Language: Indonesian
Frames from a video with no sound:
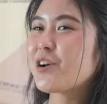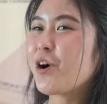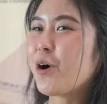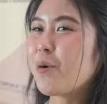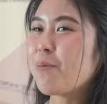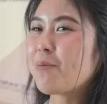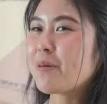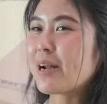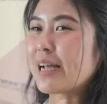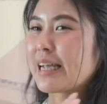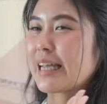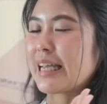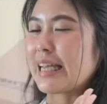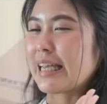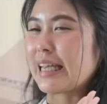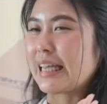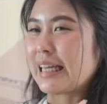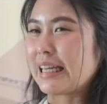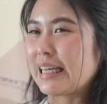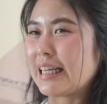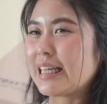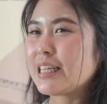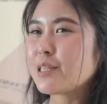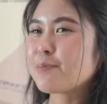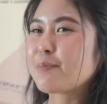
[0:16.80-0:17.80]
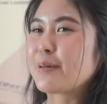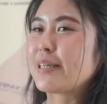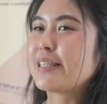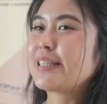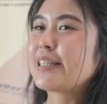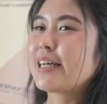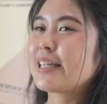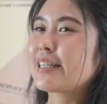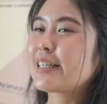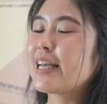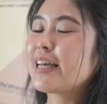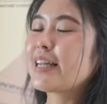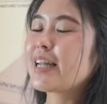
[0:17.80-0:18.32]
si opera cake ini
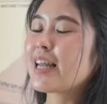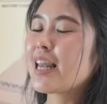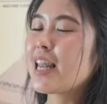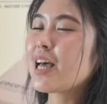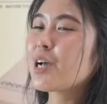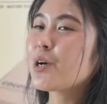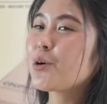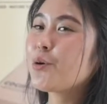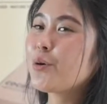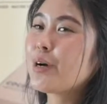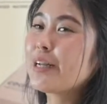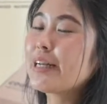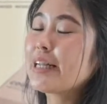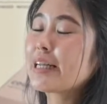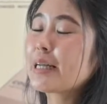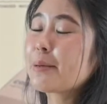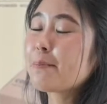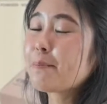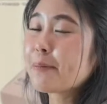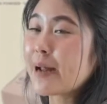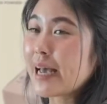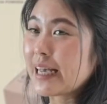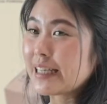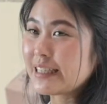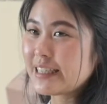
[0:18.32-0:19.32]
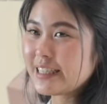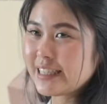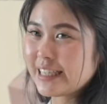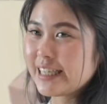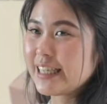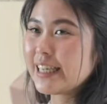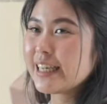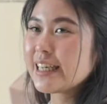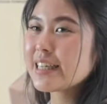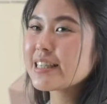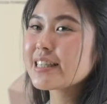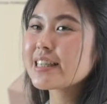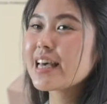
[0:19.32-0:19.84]
spesialnya adalah kue dari
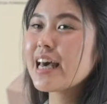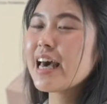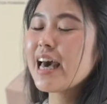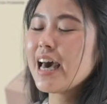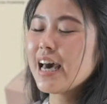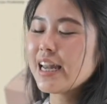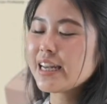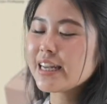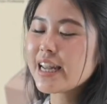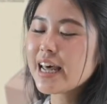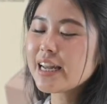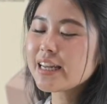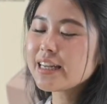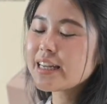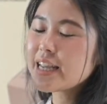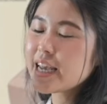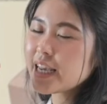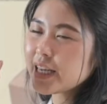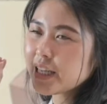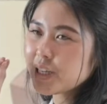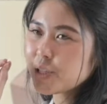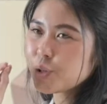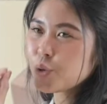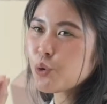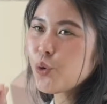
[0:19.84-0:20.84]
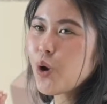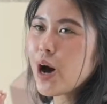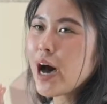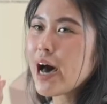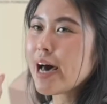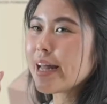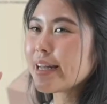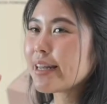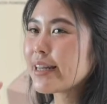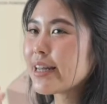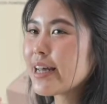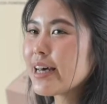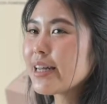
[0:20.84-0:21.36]
Prancis dan dia itu
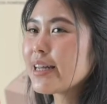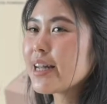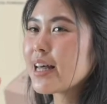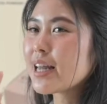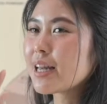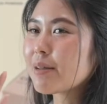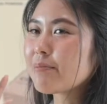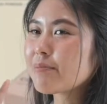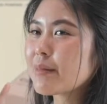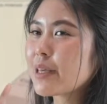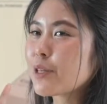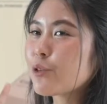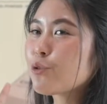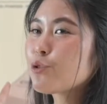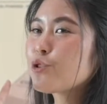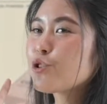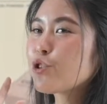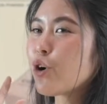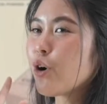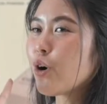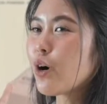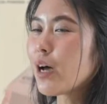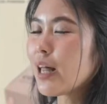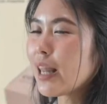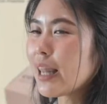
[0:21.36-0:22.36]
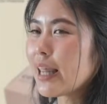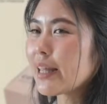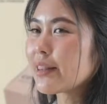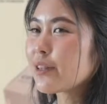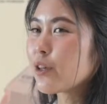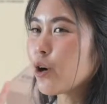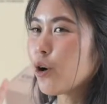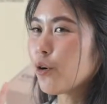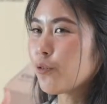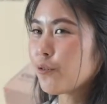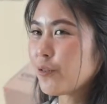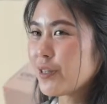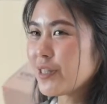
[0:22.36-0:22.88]
ada dalamnya itu coklat
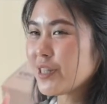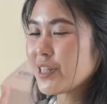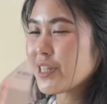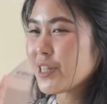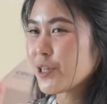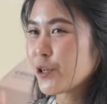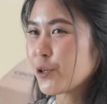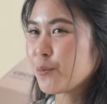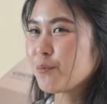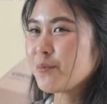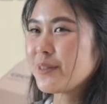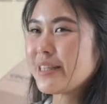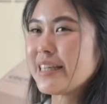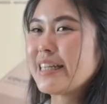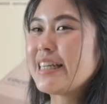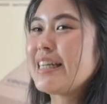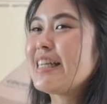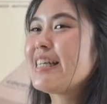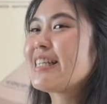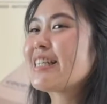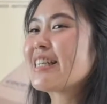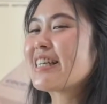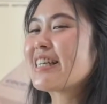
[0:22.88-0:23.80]
coffee syrup. Jadi di